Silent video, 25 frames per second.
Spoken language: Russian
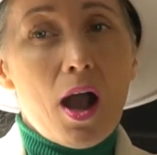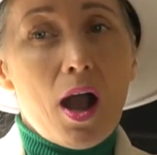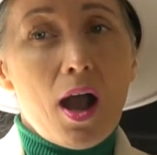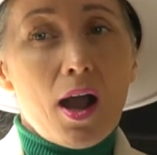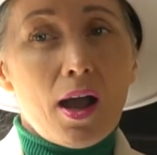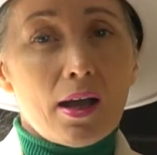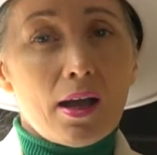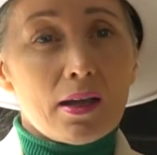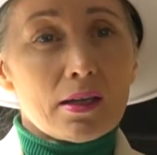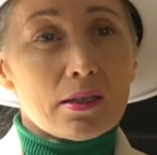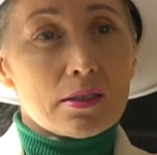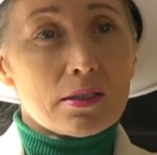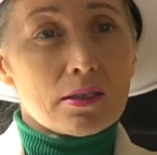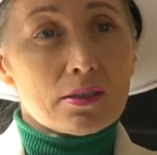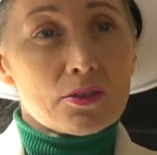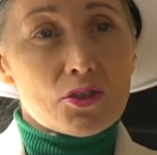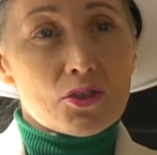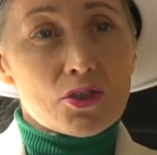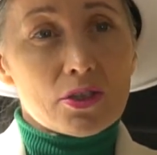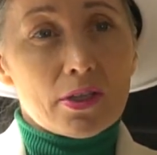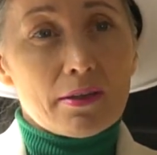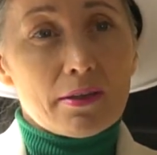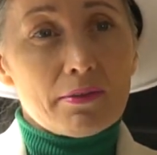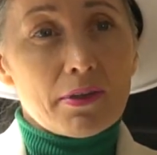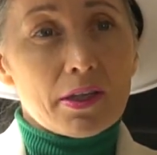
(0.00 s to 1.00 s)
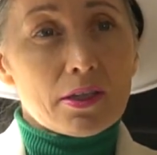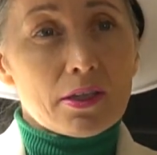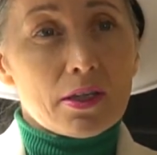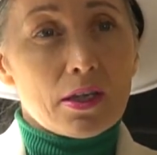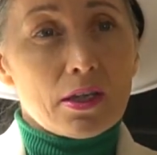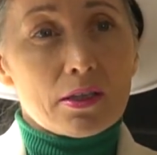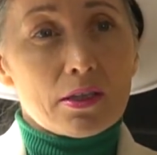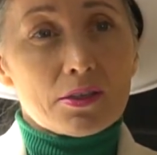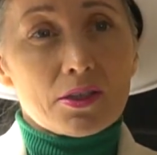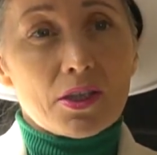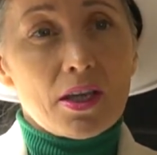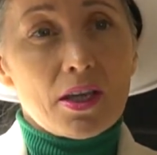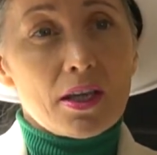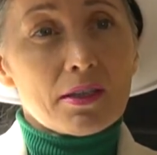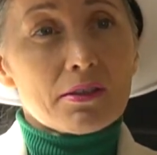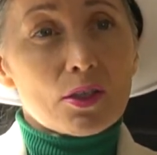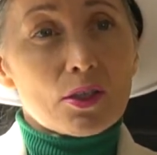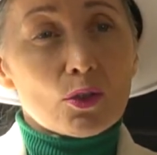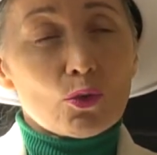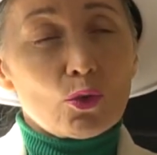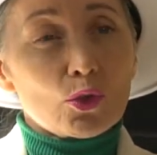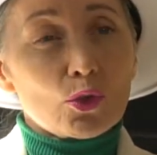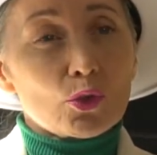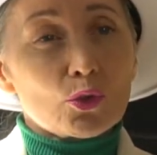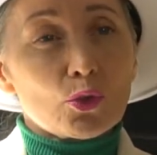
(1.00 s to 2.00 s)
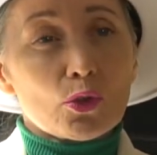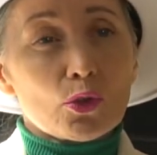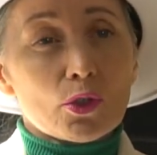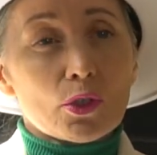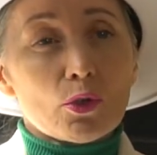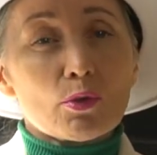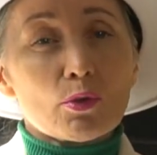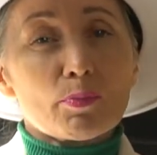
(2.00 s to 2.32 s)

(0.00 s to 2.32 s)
А э, человек э, не этой культуры,